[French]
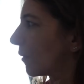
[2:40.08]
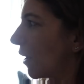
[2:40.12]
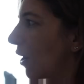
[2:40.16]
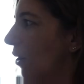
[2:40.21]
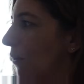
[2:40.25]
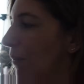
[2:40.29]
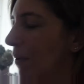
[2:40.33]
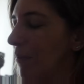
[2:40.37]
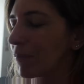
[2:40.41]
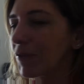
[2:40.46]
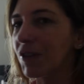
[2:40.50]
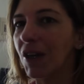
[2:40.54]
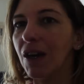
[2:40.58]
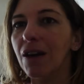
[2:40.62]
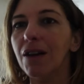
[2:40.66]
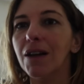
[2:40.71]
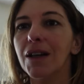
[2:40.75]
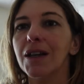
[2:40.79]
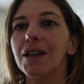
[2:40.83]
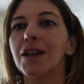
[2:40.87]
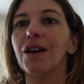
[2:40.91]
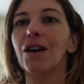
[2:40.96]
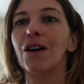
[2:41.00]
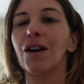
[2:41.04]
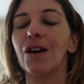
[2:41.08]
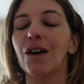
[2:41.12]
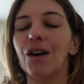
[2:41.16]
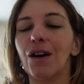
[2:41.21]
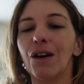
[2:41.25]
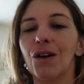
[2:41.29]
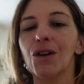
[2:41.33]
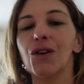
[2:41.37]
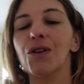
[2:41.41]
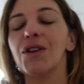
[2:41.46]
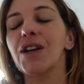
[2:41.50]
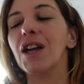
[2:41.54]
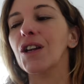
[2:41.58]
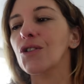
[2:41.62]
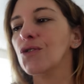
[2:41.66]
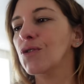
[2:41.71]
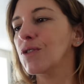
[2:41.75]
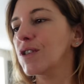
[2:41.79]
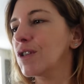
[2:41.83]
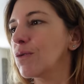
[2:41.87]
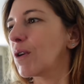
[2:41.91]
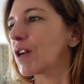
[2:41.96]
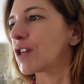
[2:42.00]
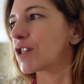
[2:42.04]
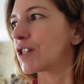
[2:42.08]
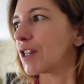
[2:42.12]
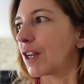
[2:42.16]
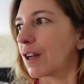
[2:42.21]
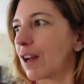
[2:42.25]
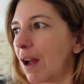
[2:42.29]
en, même temps, et euh, le gars je lui dis, ouais j'ai